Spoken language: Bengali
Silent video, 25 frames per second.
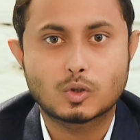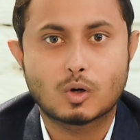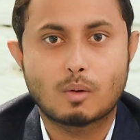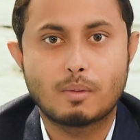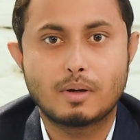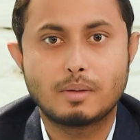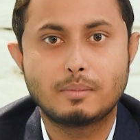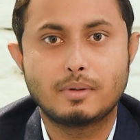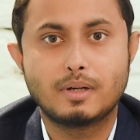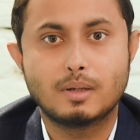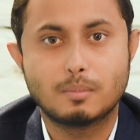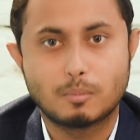
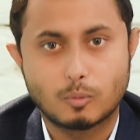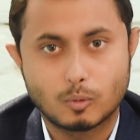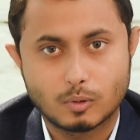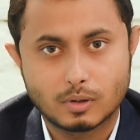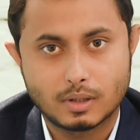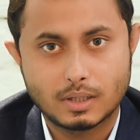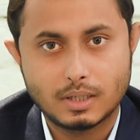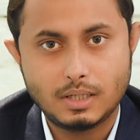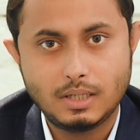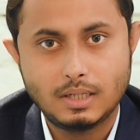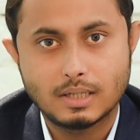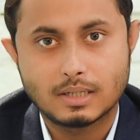সবাই মিলে ভোট
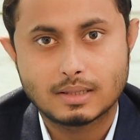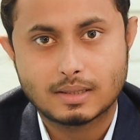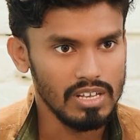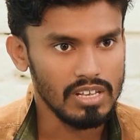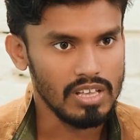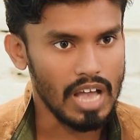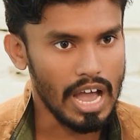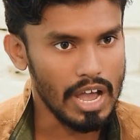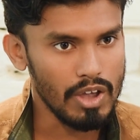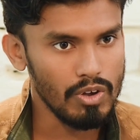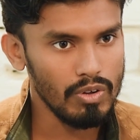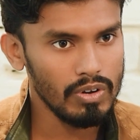দিই
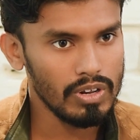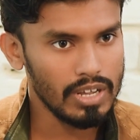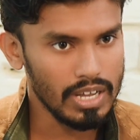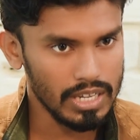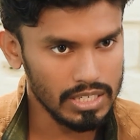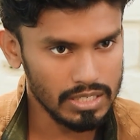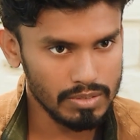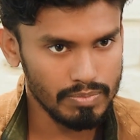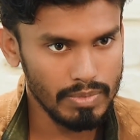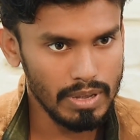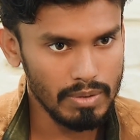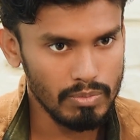আই উইল
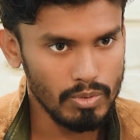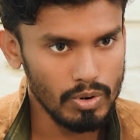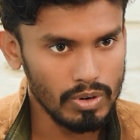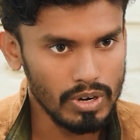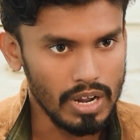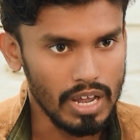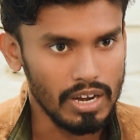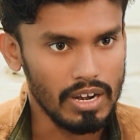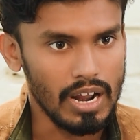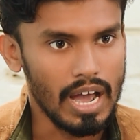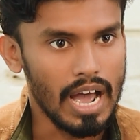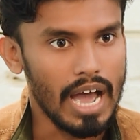কাস্ট মাই ভোট
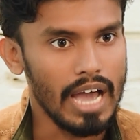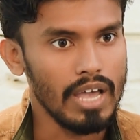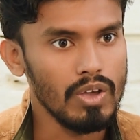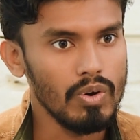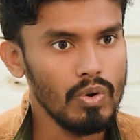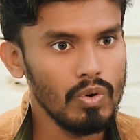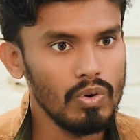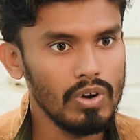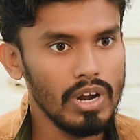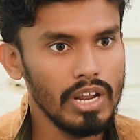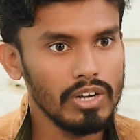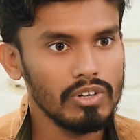অ্যান্ড আই
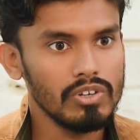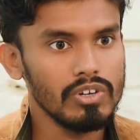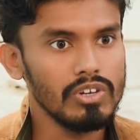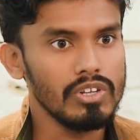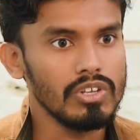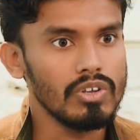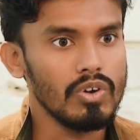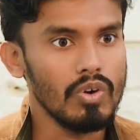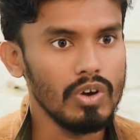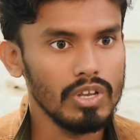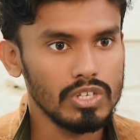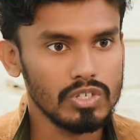উড লাইক টু
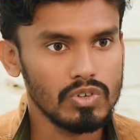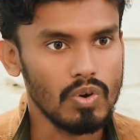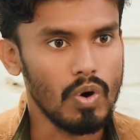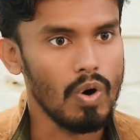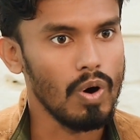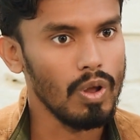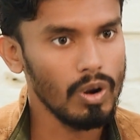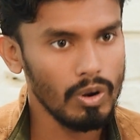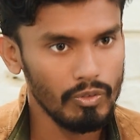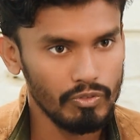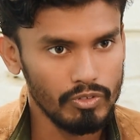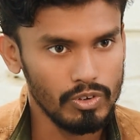রিকোয়েস্ট
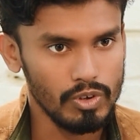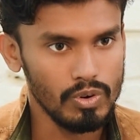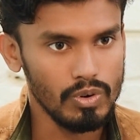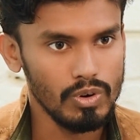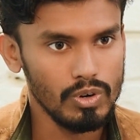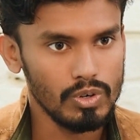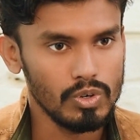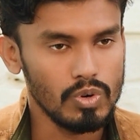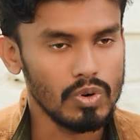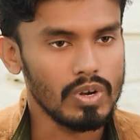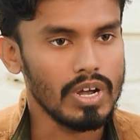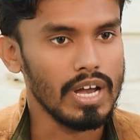অল অফ ইউ
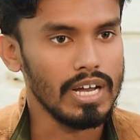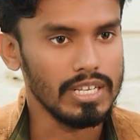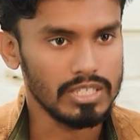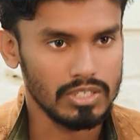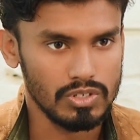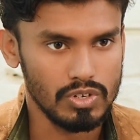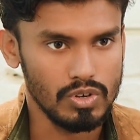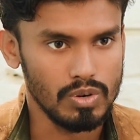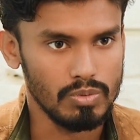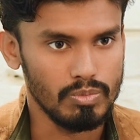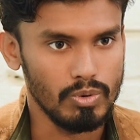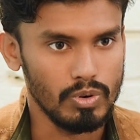টু কাস্ট
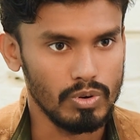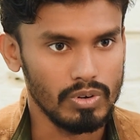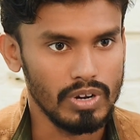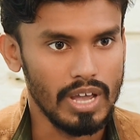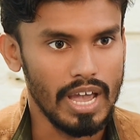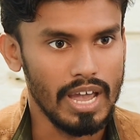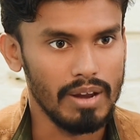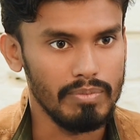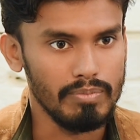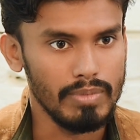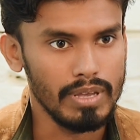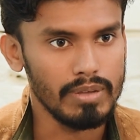ইউর ভোট
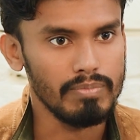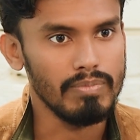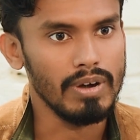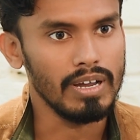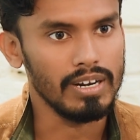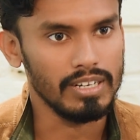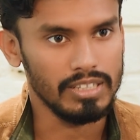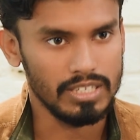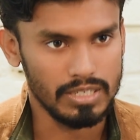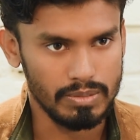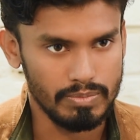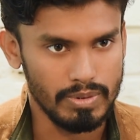অ্যান্ড মেক
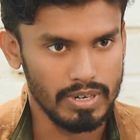বাংলাদেশ